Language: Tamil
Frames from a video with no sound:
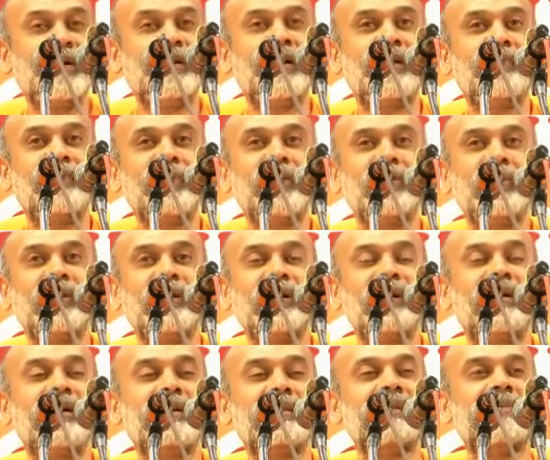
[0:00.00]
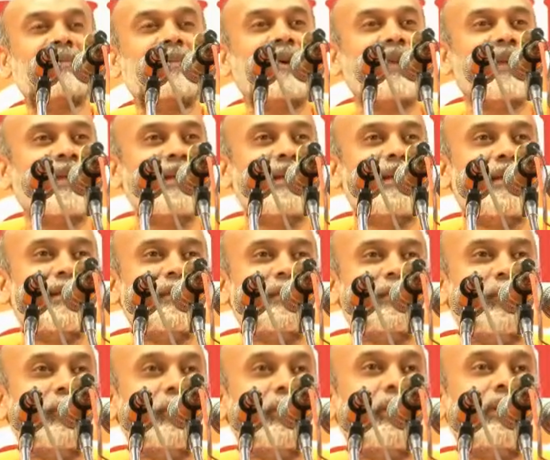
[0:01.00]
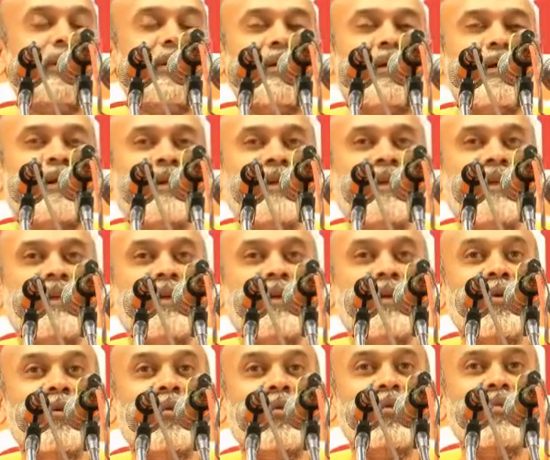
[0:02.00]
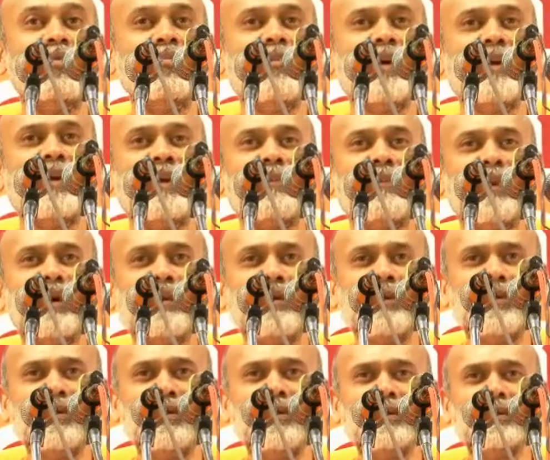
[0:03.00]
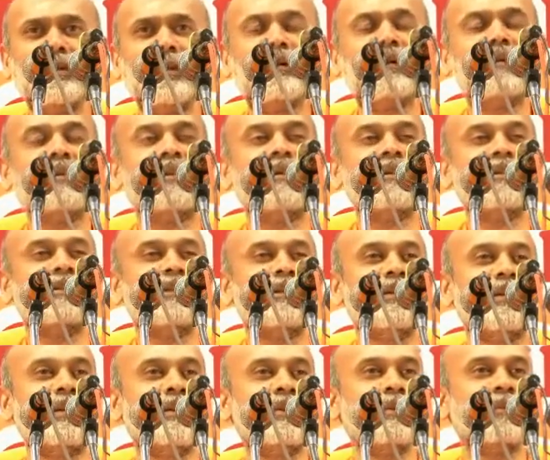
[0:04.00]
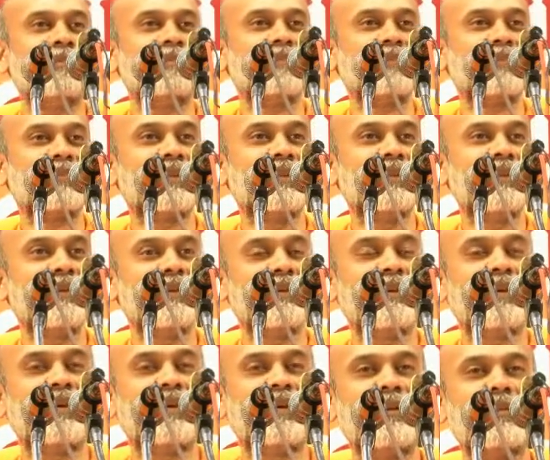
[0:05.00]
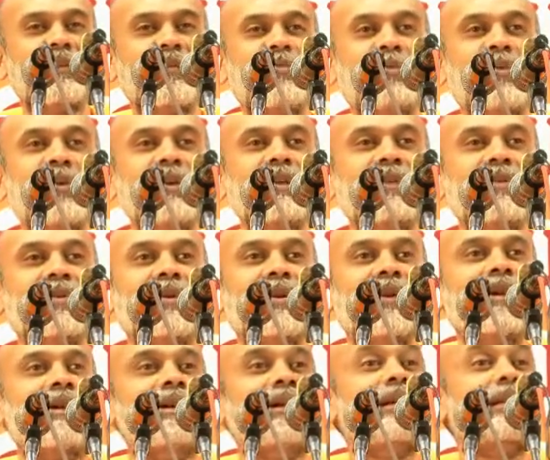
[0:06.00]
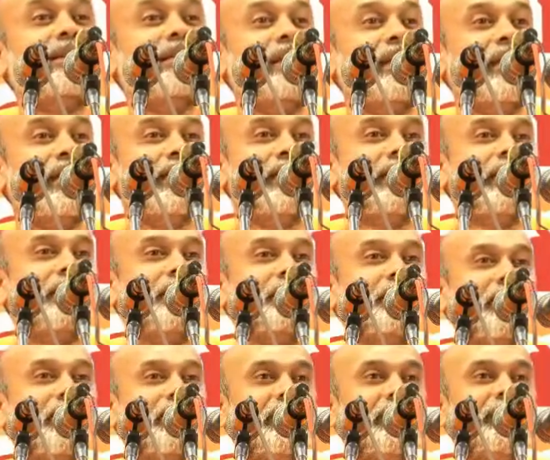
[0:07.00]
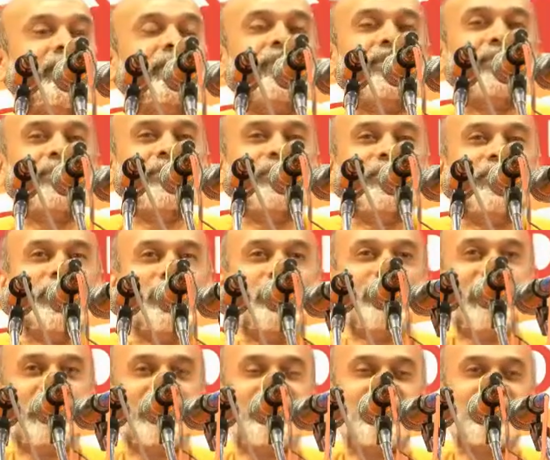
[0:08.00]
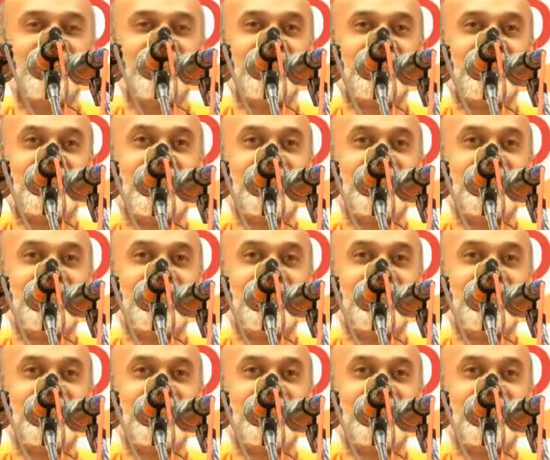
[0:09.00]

பகவான் அப்படி ஒரு காதை படைக்கலை ஒரு கால் உண்மையை மட்டும்தான் காது கேட்கும் யாராவது பொய் சொன்னால் காது கேட்காம இருக்குன்னு வச்சுக்கோமே